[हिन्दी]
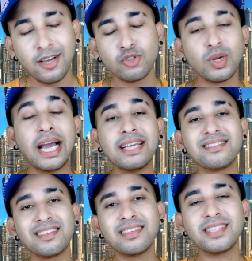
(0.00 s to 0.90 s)
सो गाइस
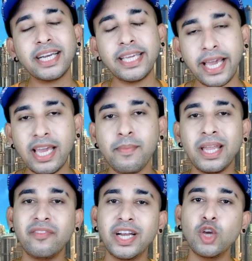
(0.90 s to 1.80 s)
दिस इज इट यही है
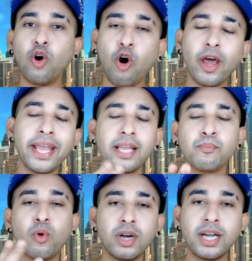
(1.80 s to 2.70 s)
मेरी वीडियो और एक
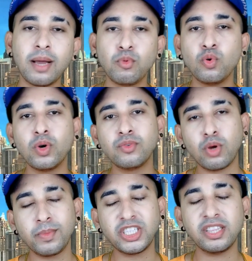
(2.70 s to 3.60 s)
इंपॉर्टेंट आप लोगों को
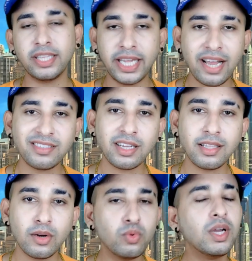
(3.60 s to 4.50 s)
इन्फॉर्मेशन देना
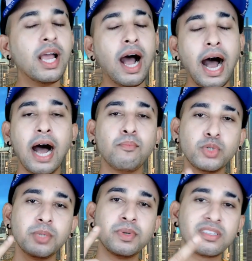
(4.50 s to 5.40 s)
चाहता हूं आप
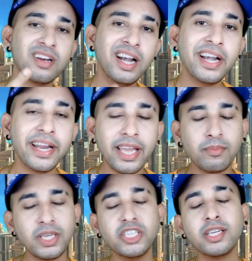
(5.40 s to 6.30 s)
मुझे पर्सनली डीएम
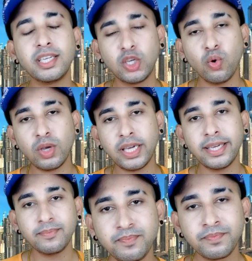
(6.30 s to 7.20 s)
कीजिए
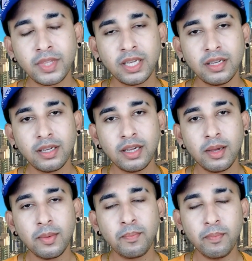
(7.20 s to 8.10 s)
क्योंकि
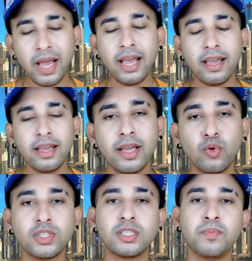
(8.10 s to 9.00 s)
मैं
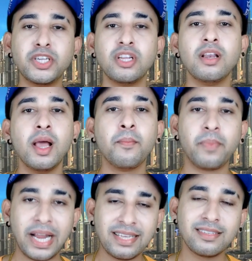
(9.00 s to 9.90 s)
कुछ स्पेशल
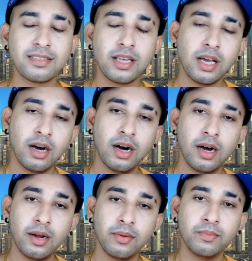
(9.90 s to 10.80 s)
प्राइजेस
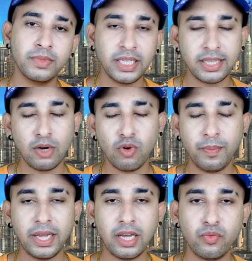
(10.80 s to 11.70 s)
देता हूं
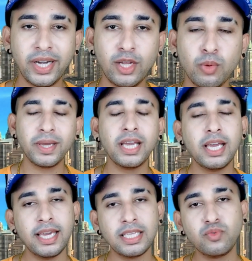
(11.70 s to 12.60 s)
अपने हर वीडियो में
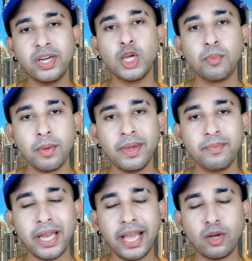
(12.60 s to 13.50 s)
इस वीडियो पे भी
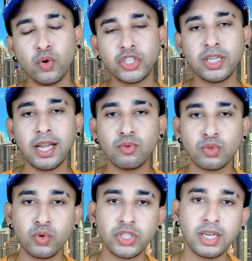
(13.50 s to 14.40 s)
मेरा एक क्वेश्चन है उस
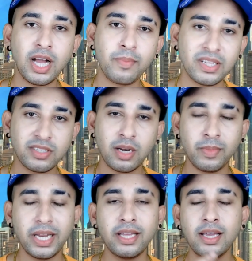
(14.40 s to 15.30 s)
क्वेश्चन का आप आंसर
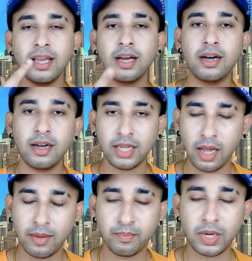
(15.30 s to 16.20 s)
मेरे
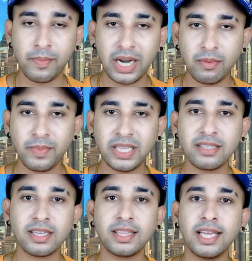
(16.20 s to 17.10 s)
यहाँ कमेंट में भी दे
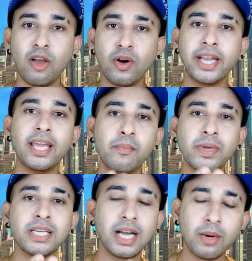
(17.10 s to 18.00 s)
सकते हैं और डीएम में
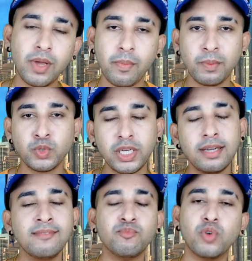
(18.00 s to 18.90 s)
जाकर भी आप मुझे
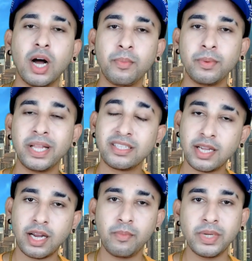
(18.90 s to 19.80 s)
वहां पर मेरे
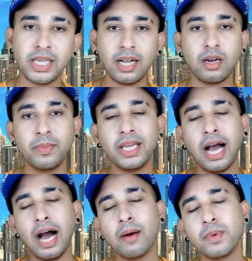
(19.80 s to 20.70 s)
इंस्टाग्राम में जाकर भी
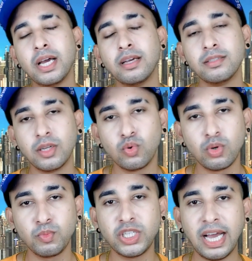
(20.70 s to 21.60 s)
आप जरूर
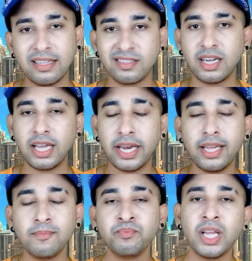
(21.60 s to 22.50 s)
मुझे आंसर करें
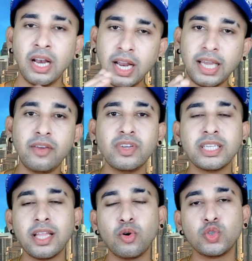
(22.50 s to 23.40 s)
लकी
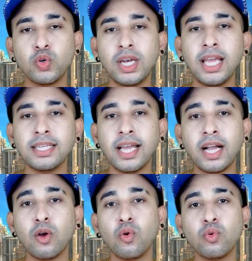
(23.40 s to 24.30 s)
विजेता को चुन लिया जाएगा
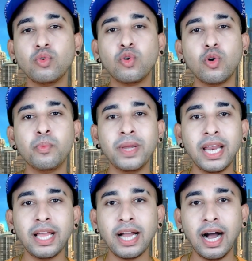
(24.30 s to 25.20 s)
और उनको
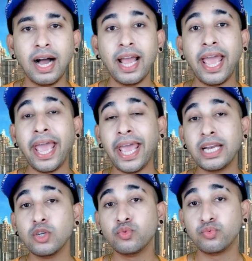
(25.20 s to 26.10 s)
मिलेगा
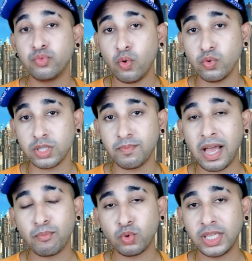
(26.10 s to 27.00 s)
हेडफोन्स मैं
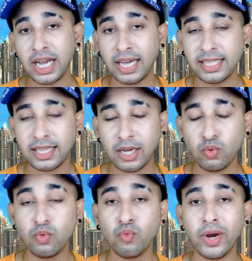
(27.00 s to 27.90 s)
आपको दिखा देता
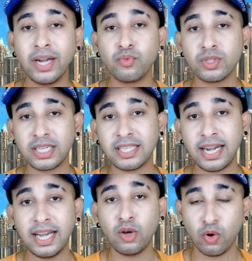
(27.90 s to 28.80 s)
हूँ वो हेडफोन्स
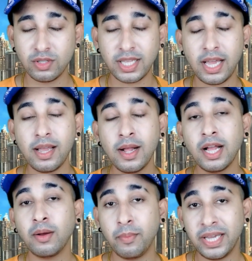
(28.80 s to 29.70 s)
एग्जैक्टली कौन से हैं
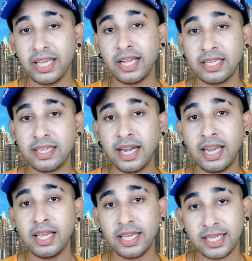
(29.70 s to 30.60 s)
अभी
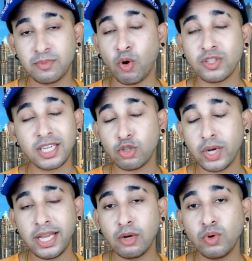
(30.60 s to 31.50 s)
रिसेंटली एक स्पॉन्सर तो
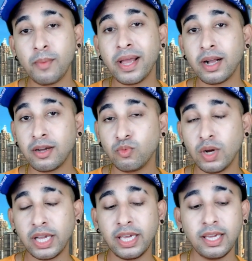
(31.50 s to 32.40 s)
नहीं कहूँगा मैं कहूँगा
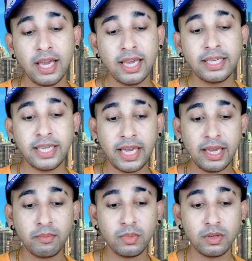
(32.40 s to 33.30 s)
कि
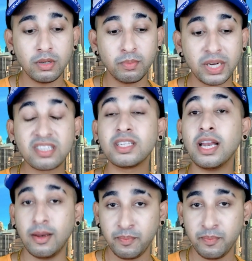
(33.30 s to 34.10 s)
ये पर्सनल